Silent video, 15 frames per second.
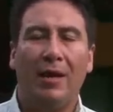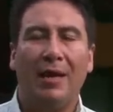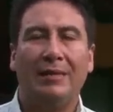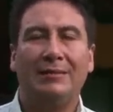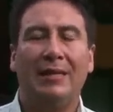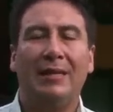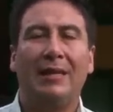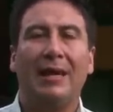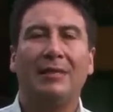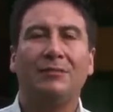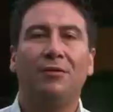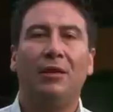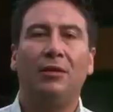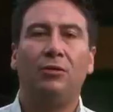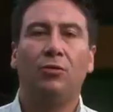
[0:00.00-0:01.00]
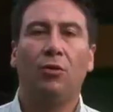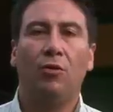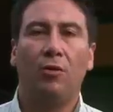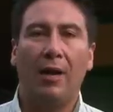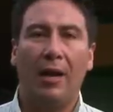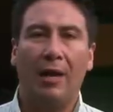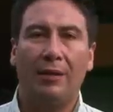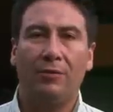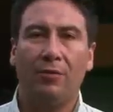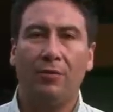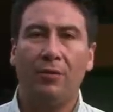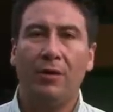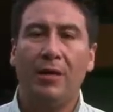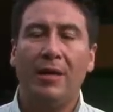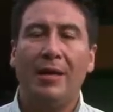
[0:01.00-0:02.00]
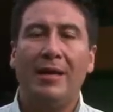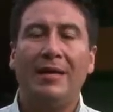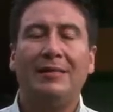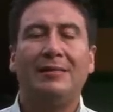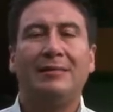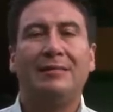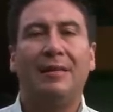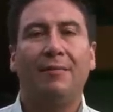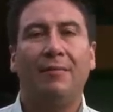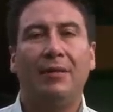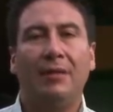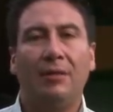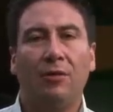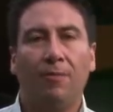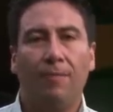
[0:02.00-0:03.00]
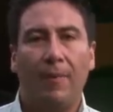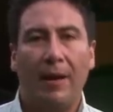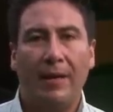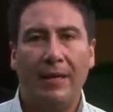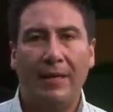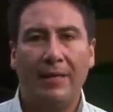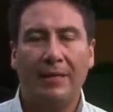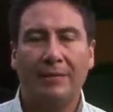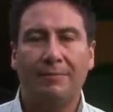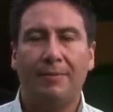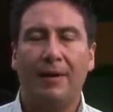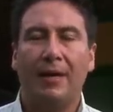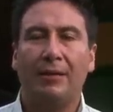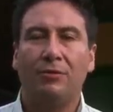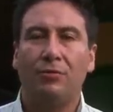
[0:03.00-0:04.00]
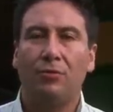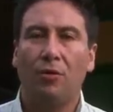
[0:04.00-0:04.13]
Es el caso del toro galardón y se están vendiendo pajillas para